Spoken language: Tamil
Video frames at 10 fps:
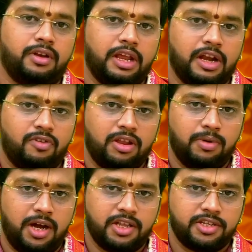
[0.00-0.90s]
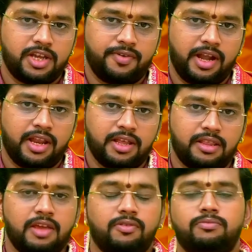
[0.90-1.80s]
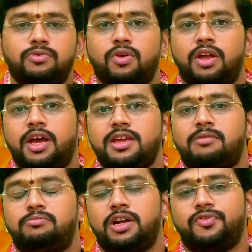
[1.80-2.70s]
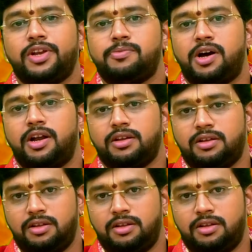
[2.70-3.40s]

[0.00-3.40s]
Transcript: நீங்கள் வழிபாடு செய்ய வேண்டிய தெய்வம் துர்க்கை அம்மன் வழிபாடு